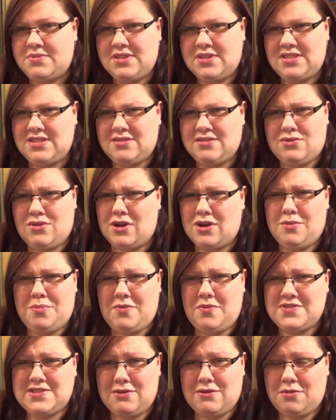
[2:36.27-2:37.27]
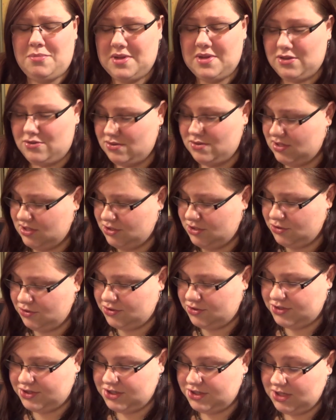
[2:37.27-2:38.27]
z którego powstały chyba tylko trzy
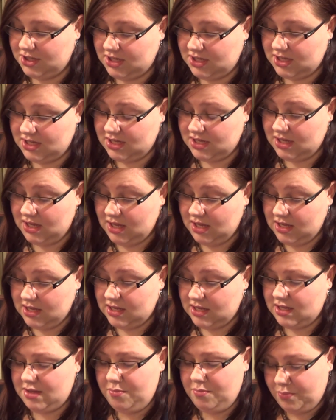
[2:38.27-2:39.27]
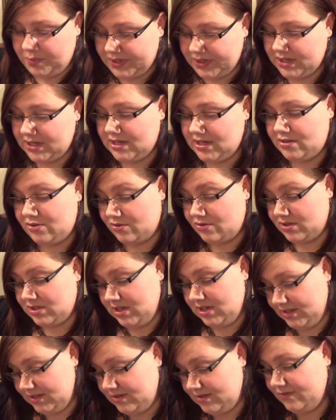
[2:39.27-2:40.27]
odcinki. Impire,
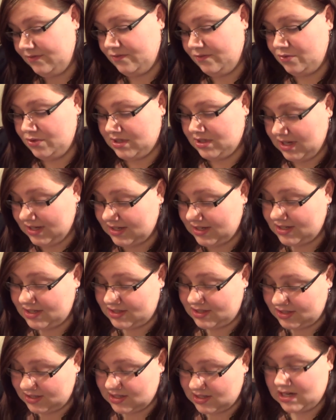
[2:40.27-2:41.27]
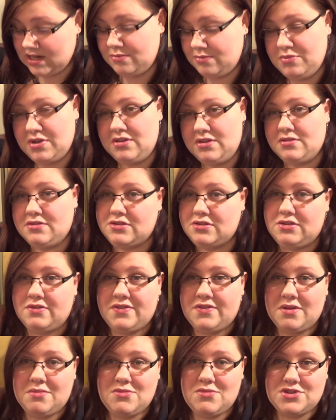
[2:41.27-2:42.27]
Torchlight 2, Grid i Rayman. Kto
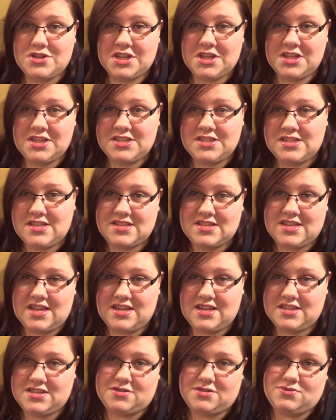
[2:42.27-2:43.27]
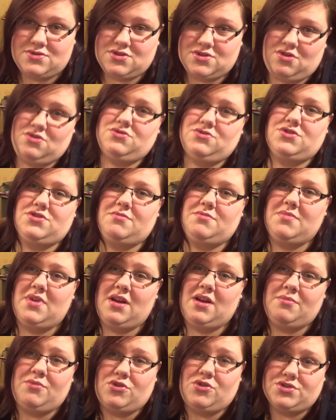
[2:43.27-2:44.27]
wie, może kiedyś te serie się skończą,
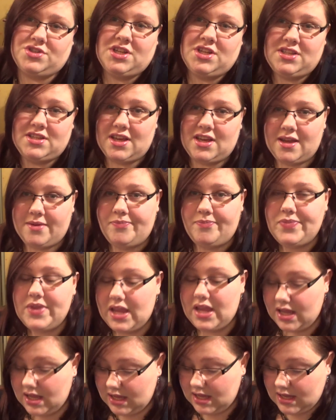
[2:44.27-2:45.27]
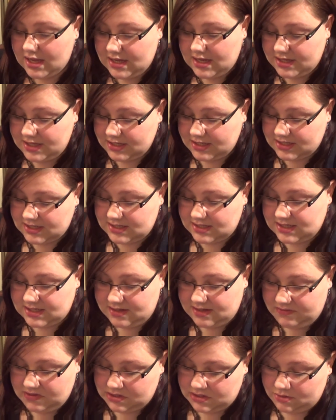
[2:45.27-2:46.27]
a może nie. Nigdy nic
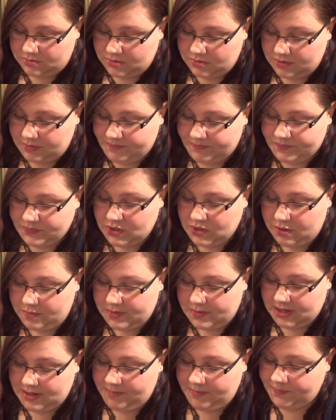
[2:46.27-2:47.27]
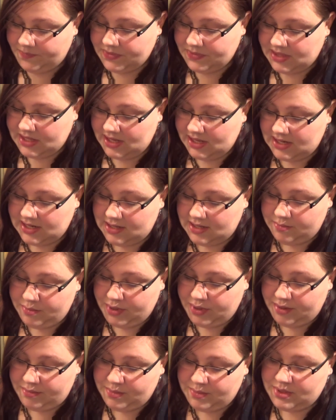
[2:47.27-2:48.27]
nie wiadomo. Dobra, dalej
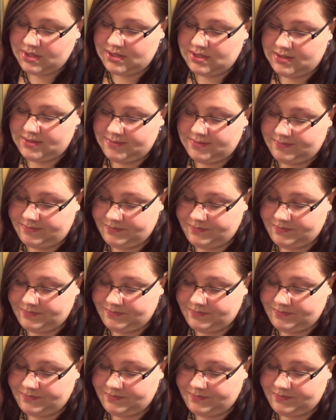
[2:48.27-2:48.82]
mamy...